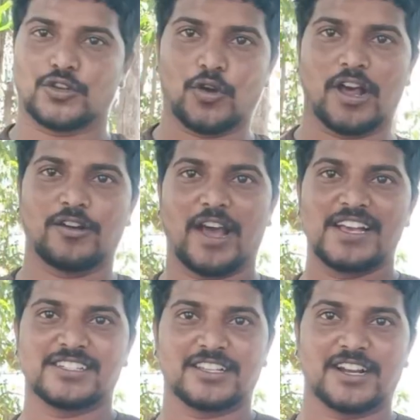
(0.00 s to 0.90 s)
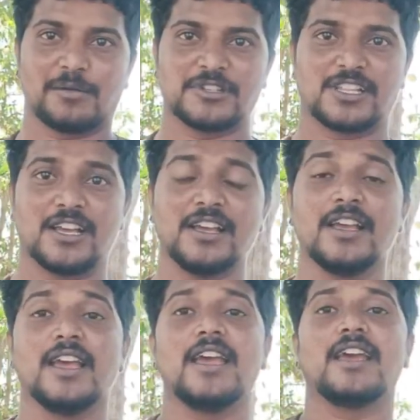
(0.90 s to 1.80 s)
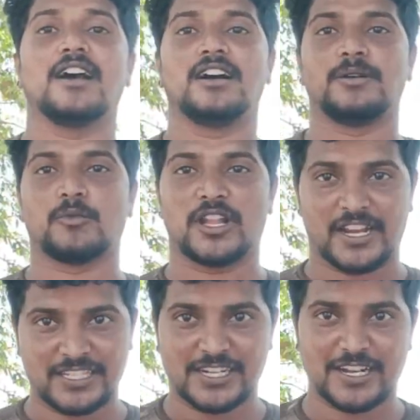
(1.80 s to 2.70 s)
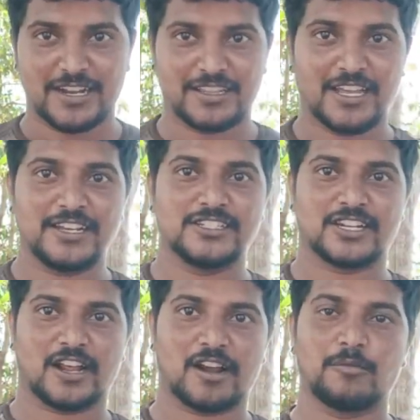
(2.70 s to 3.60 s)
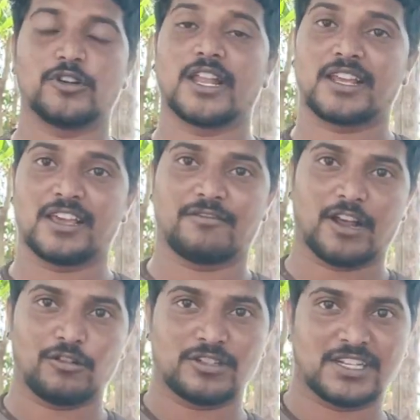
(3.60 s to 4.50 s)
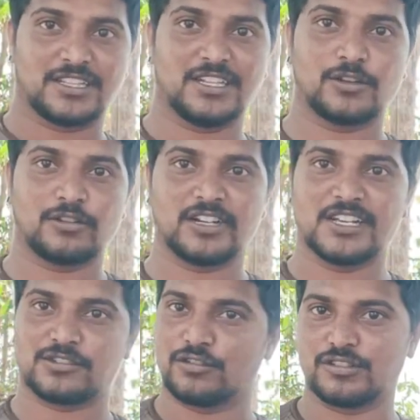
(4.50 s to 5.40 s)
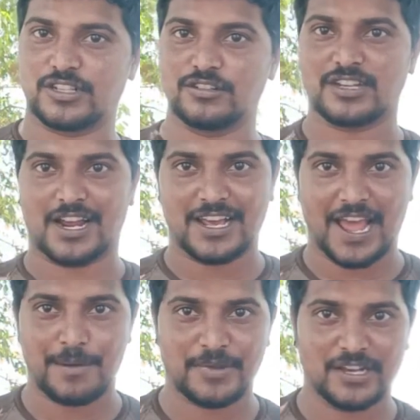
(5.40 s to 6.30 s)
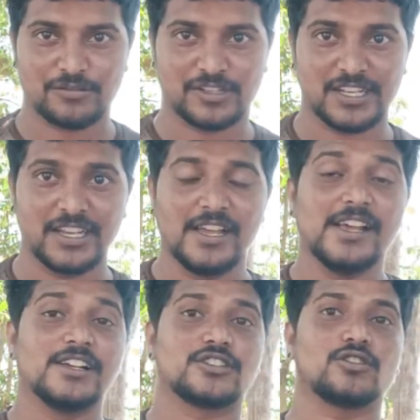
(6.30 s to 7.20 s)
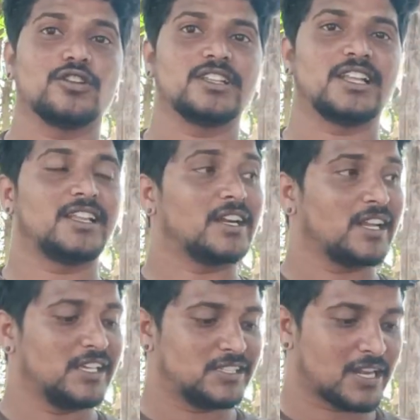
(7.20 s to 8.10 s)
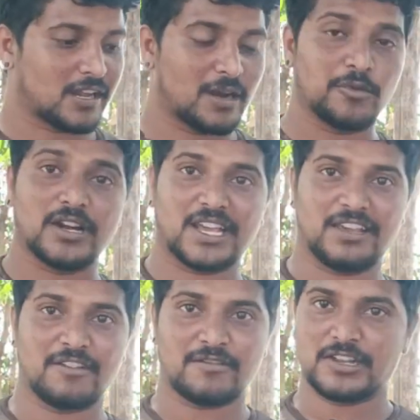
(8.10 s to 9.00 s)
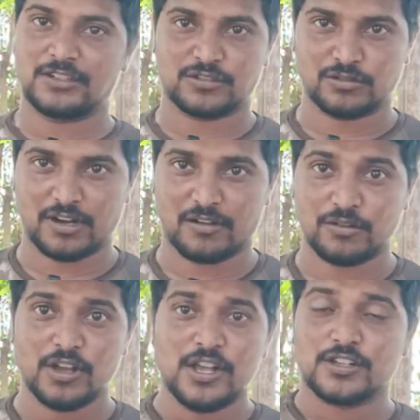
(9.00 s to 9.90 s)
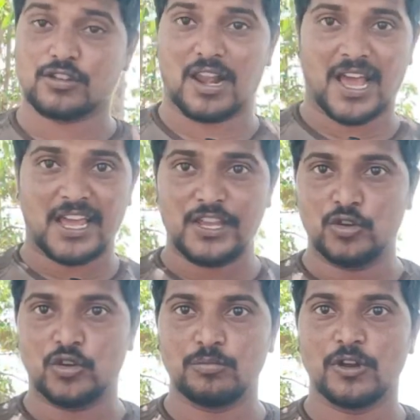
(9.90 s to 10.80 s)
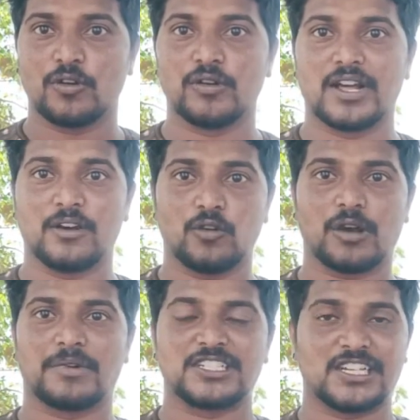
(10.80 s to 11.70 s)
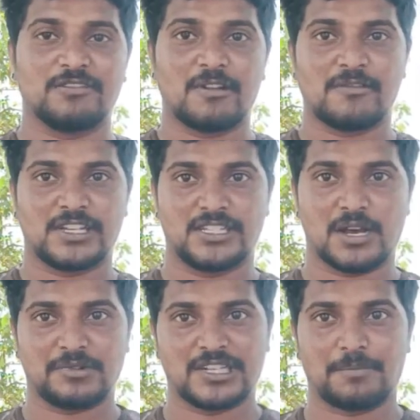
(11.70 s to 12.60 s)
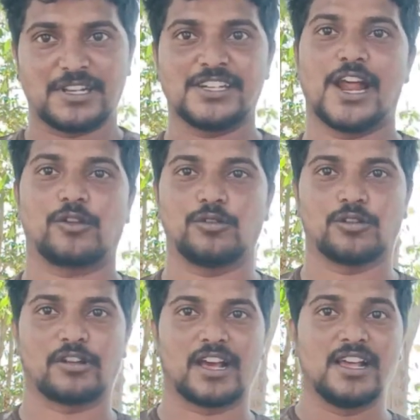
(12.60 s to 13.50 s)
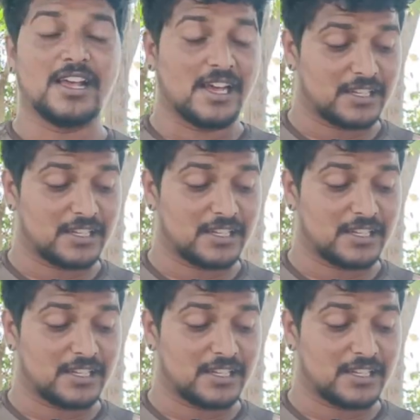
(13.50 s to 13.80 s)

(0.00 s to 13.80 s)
సో హలో గాయస్ అందరు నమస్తే మొన్న రీసెంట్ అయితే ఇన్స్టాగ్రామ్ లో టెన్ కే ఫాలోవర్స్ అయితే ట్వంటీ డేస్ లో వచ్చిళ్ళు చాలా హ్యాపీగా ఉంది సో అయితే ఏంటంటే ఇన్స్టాగ్రామ్ లో నేను గివ్ అవేలు ఇస్తున్నాను సో అలాగే యూట్యూబ్ లో కూడా ఒక మంచి గివ్ అవే ఇద్దామని చెప్పేసి నేను అనుకుంటున్నా